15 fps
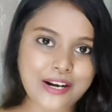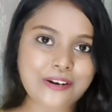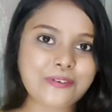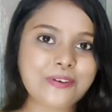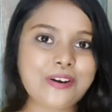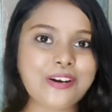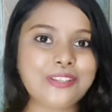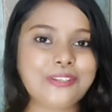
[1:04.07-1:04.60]

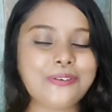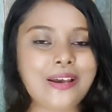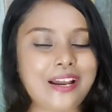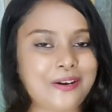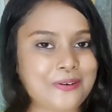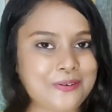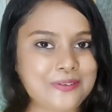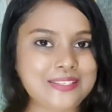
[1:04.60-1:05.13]
কারোর হয়তো
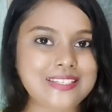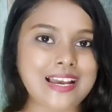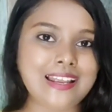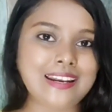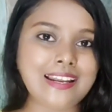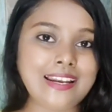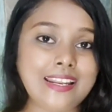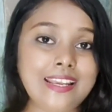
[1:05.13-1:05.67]
এখনও
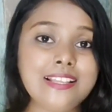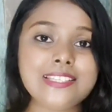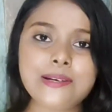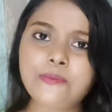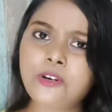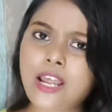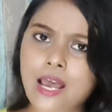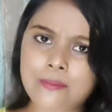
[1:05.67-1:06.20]
জানা নেই
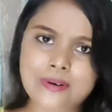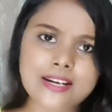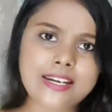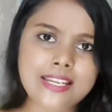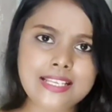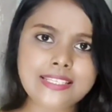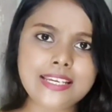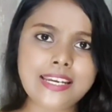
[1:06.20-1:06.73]
যেমন আমার
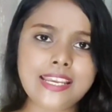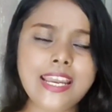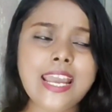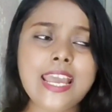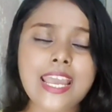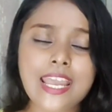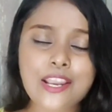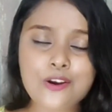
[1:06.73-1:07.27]
নিজেরই
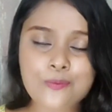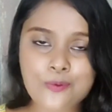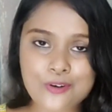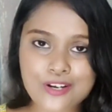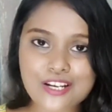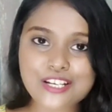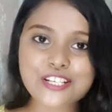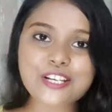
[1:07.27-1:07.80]
এই
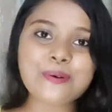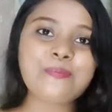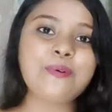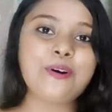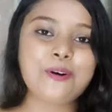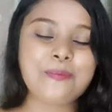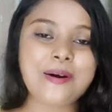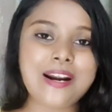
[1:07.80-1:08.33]
উপন্যাসটা
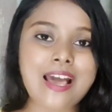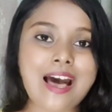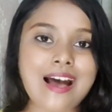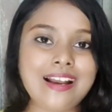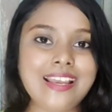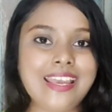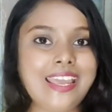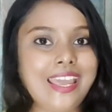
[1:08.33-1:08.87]
পড়বার
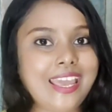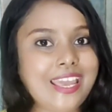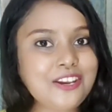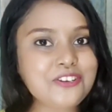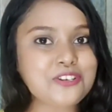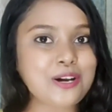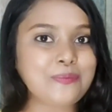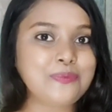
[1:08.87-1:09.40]
আগে এই
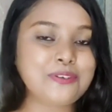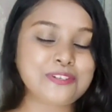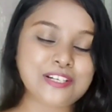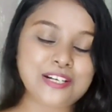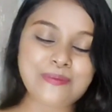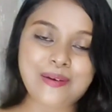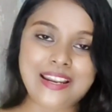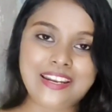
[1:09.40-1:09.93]

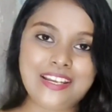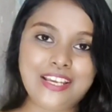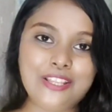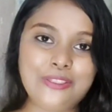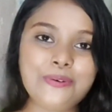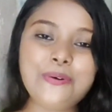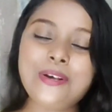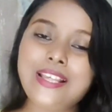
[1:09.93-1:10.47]
শব্দটার মানে
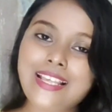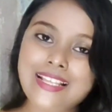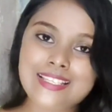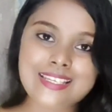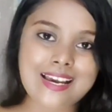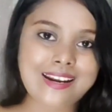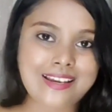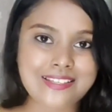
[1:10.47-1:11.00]
কিন্তু
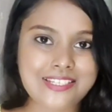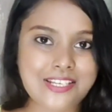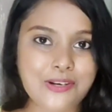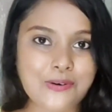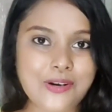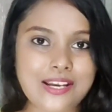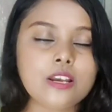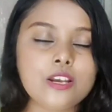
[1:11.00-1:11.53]
জানা ছিল
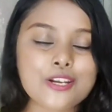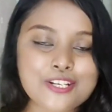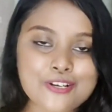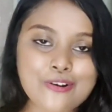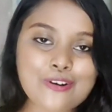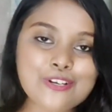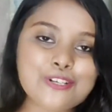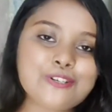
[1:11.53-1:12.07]
না
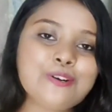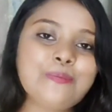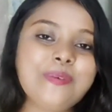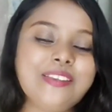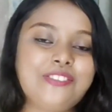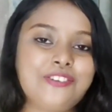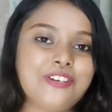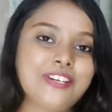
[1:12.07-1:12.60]
ষষ্ঠ
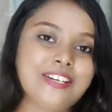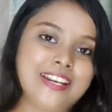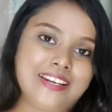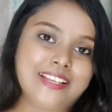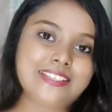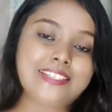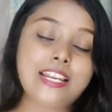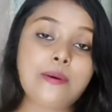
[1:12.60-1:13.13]

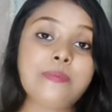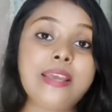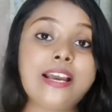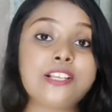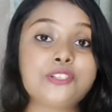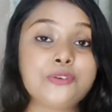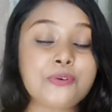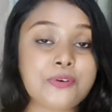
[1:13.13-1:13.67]
মিথ্রিডেটিস নামে
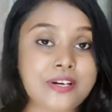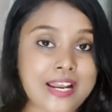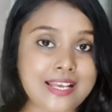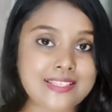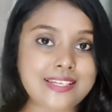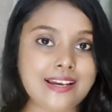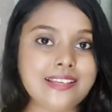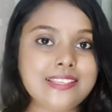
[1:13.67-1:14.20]
একজন
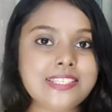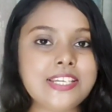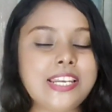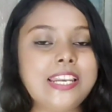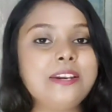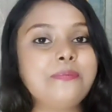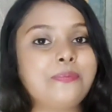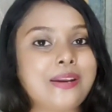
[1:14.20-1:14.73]
রাজা
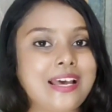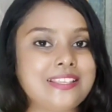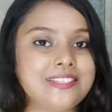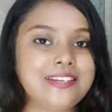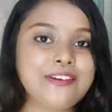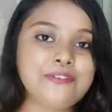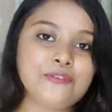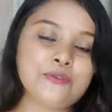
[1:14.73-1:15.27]
ছিলেন
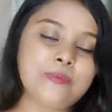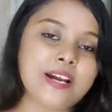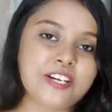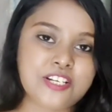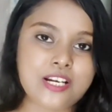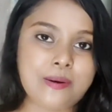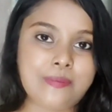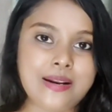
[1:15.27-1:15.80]
প্রাচীন রোমান
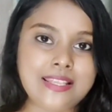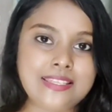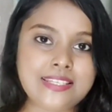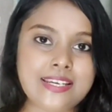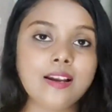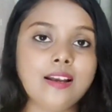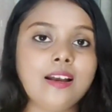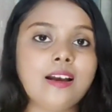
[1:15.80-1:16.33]
সাম্রাজ্যে